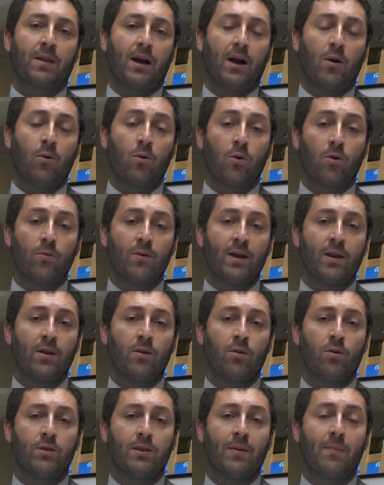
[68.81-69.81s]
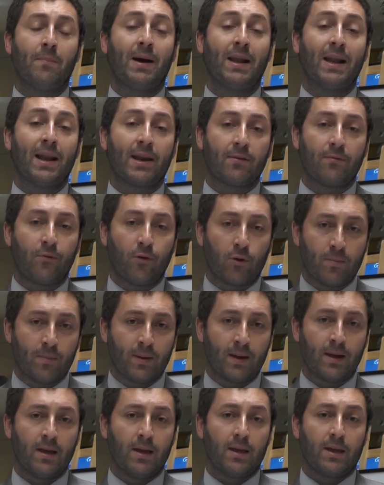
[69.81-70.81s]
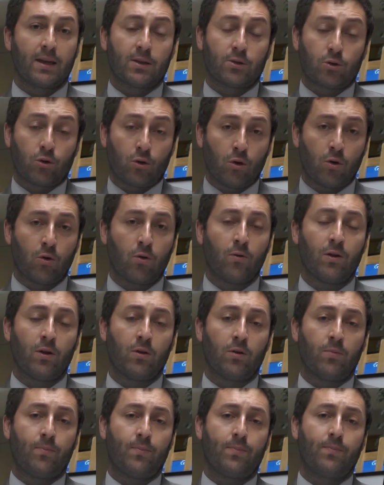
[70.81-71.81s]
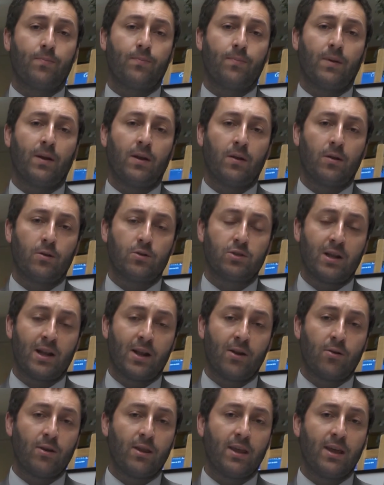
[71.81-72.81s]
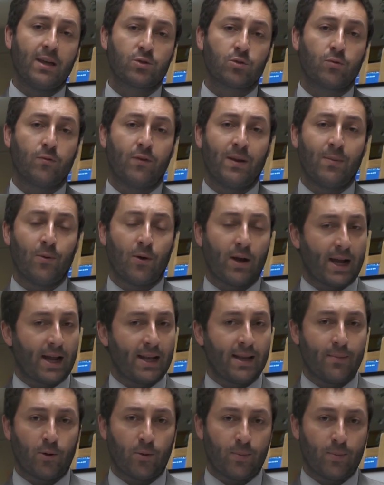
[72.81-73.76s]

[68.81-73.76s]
a un gobierno de mala reforma que todos los eh, chilenos hoy día sufrimos en carne